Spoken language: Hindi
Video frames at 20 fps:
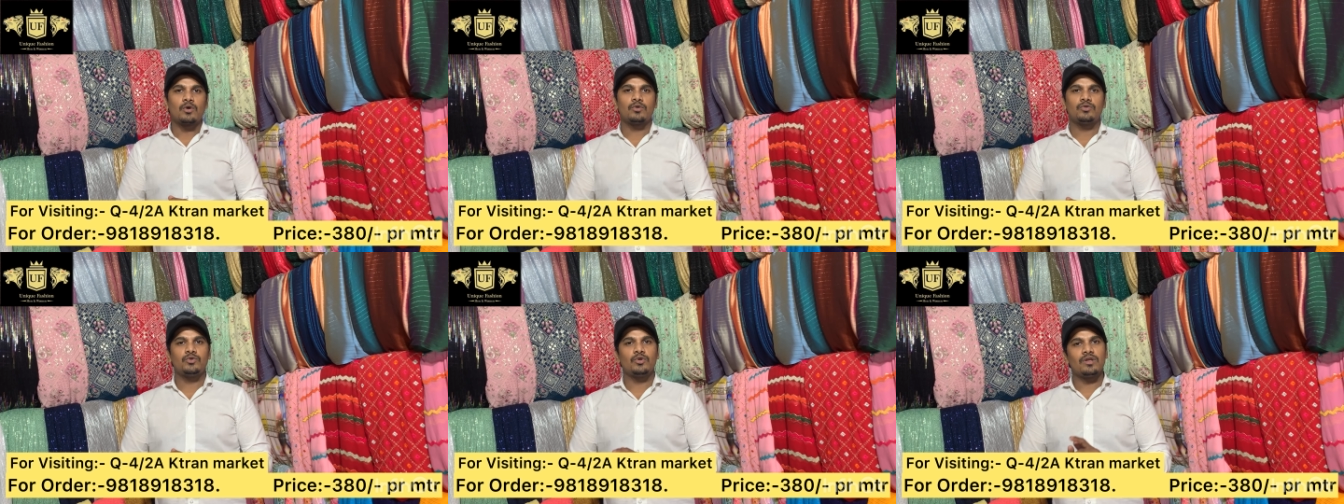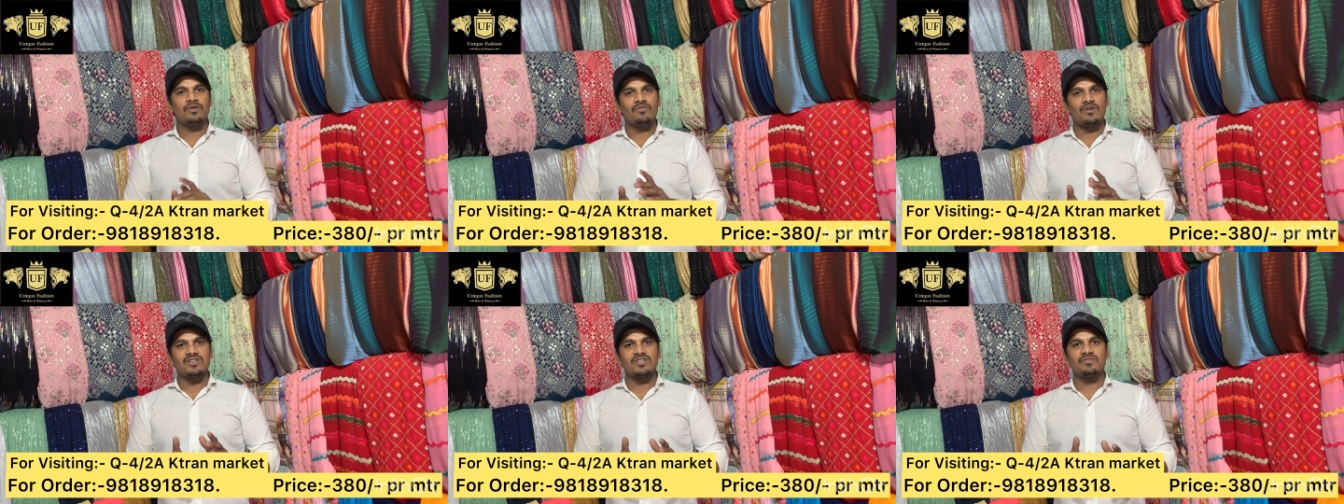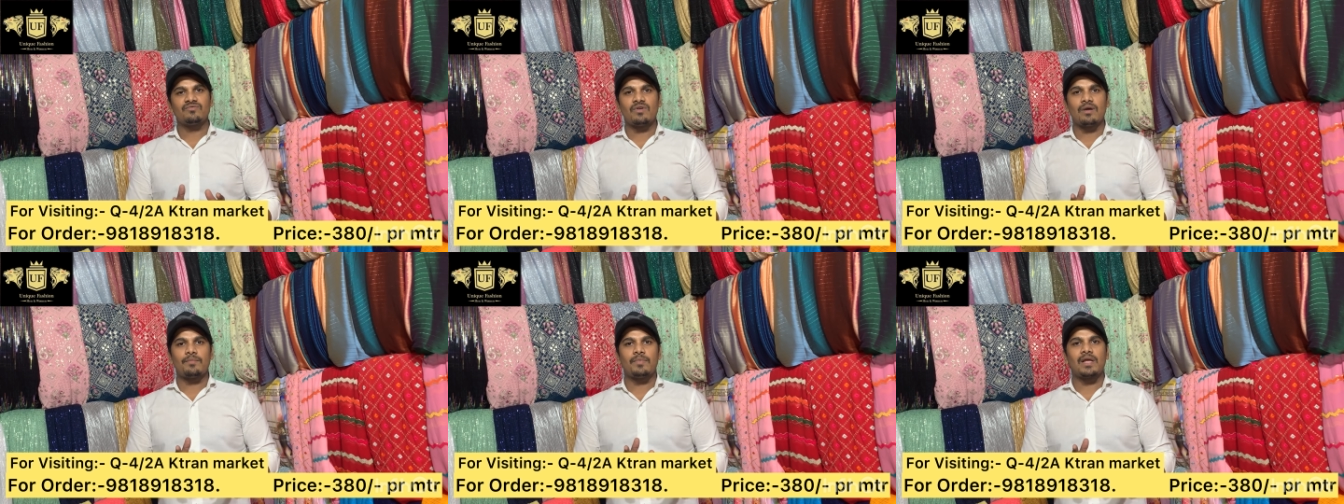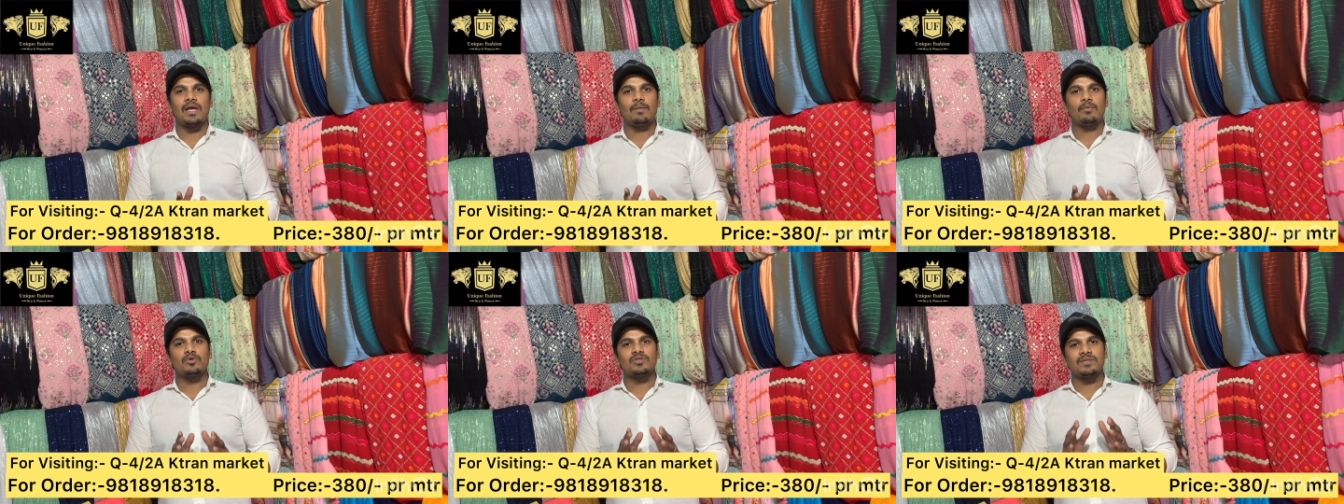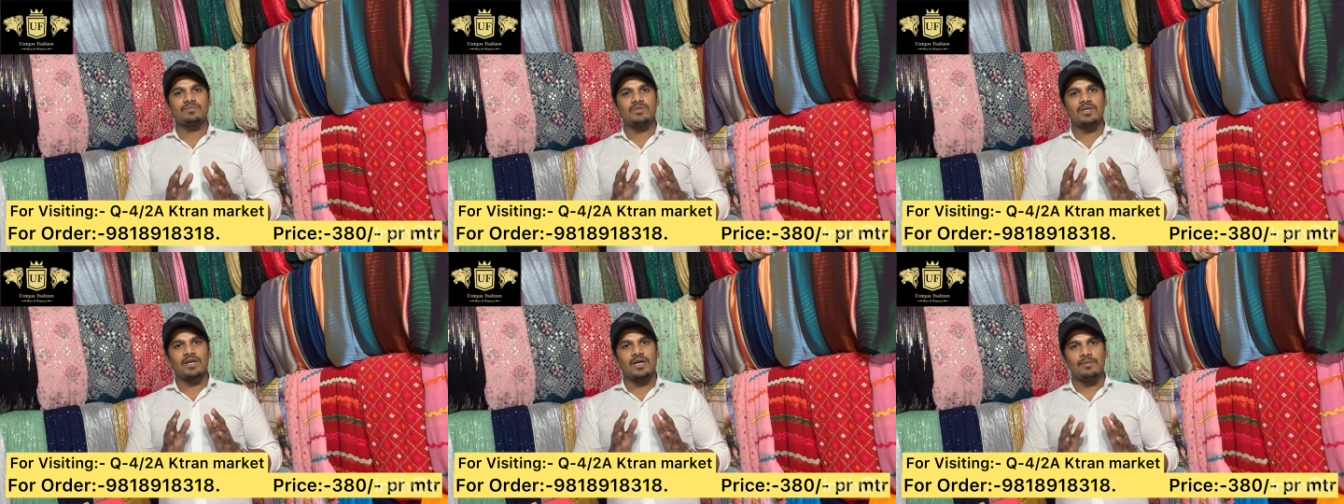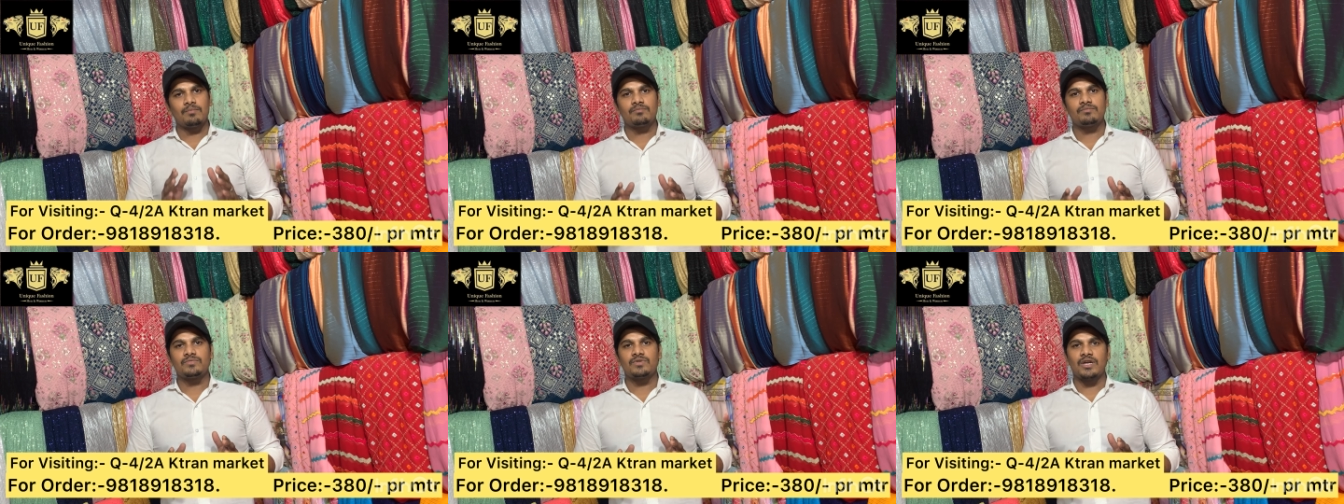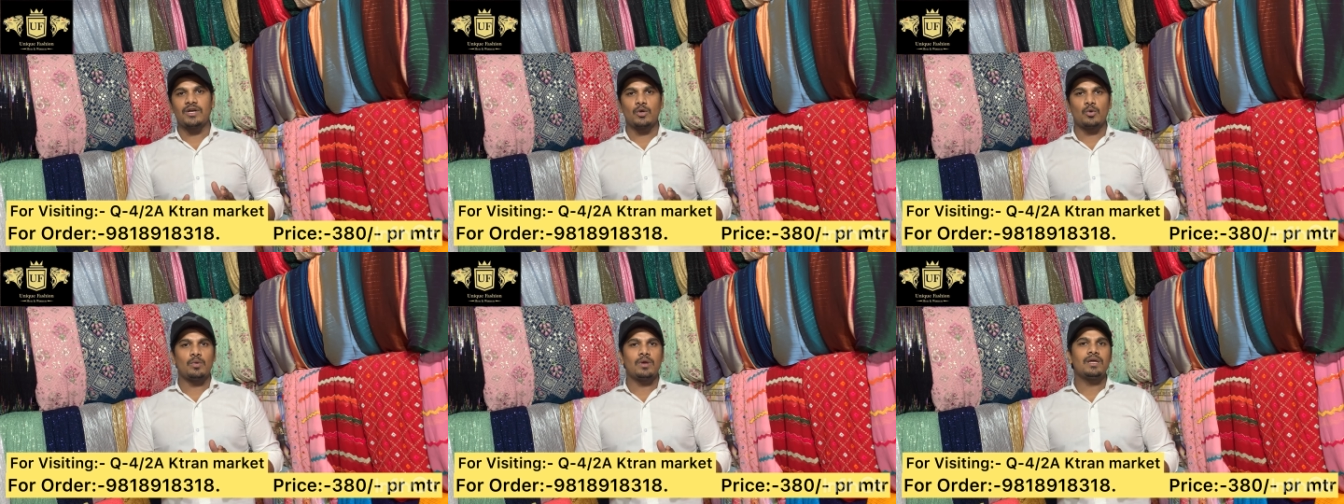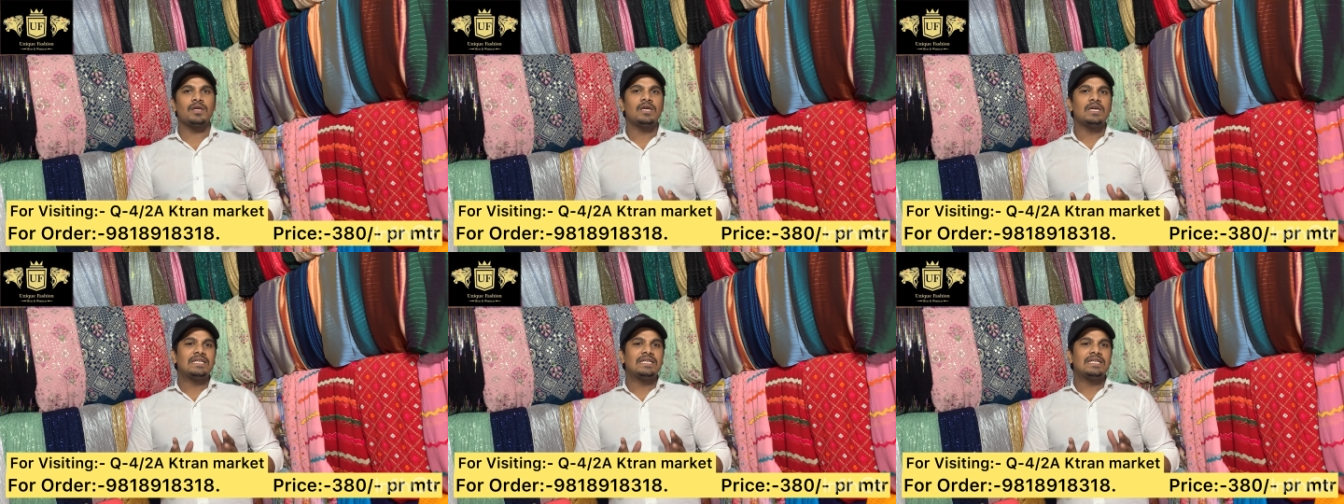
यूनिक फैशन फैब्रिक आपको सबसे कम रेटों में